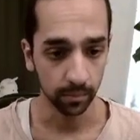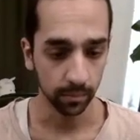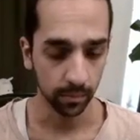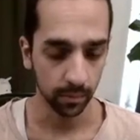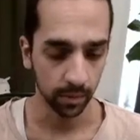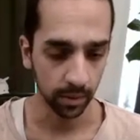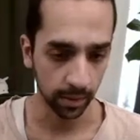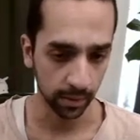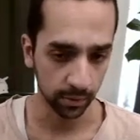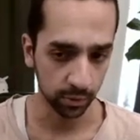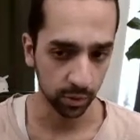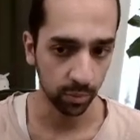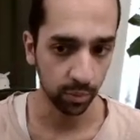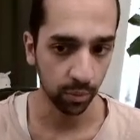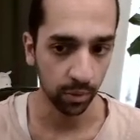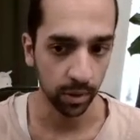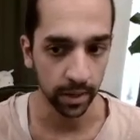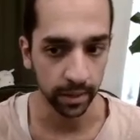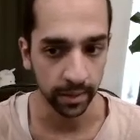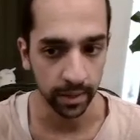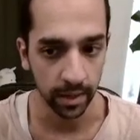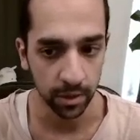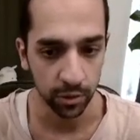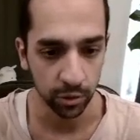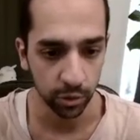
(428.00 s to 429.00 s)
Raison pour
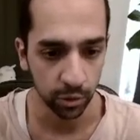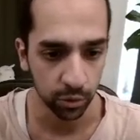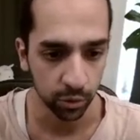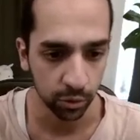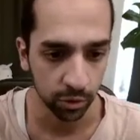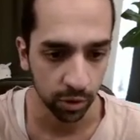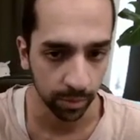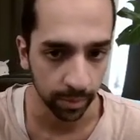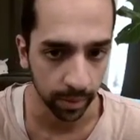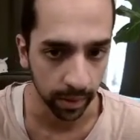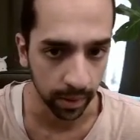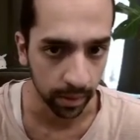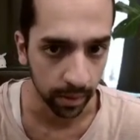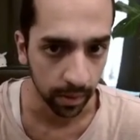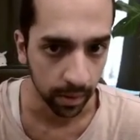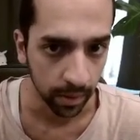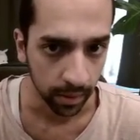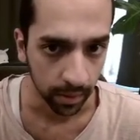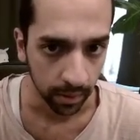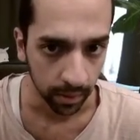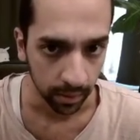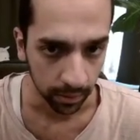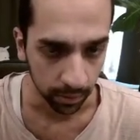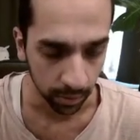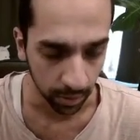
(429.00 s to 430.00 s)
laquelle je joue dans, ma,
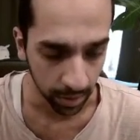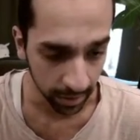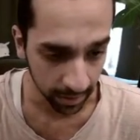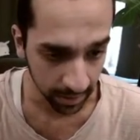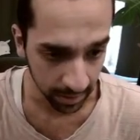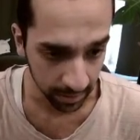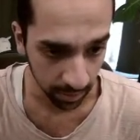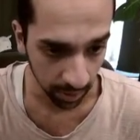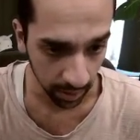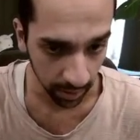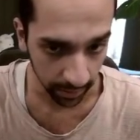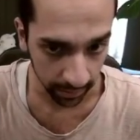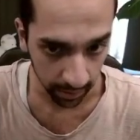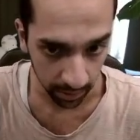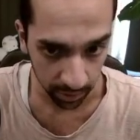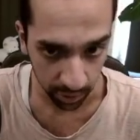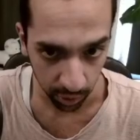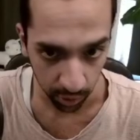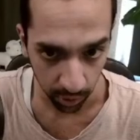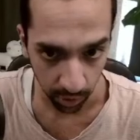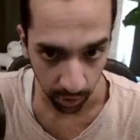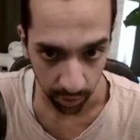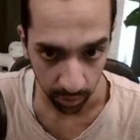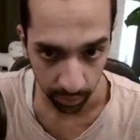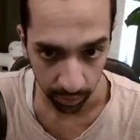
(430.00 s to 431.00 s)
dans la team en laquelle je
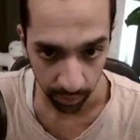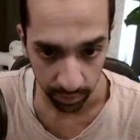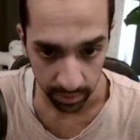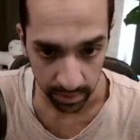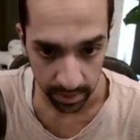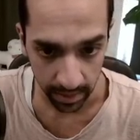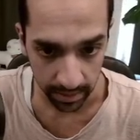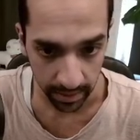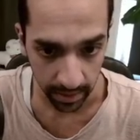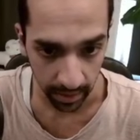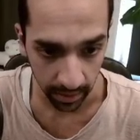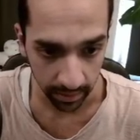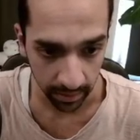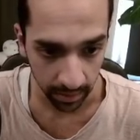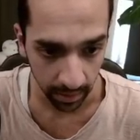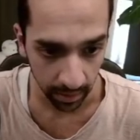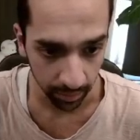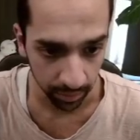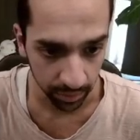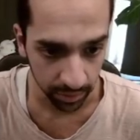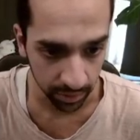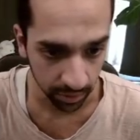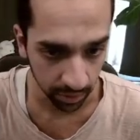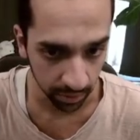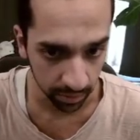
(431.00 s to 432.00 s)
crois le plus, la dernière,
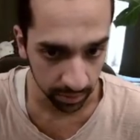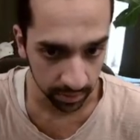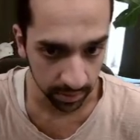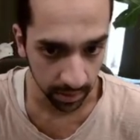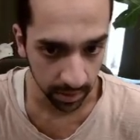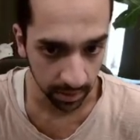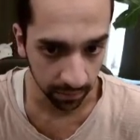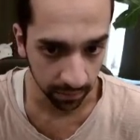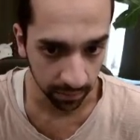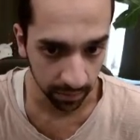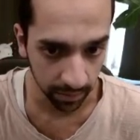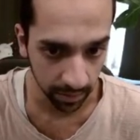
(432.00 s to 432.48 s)
puisqu'en safe,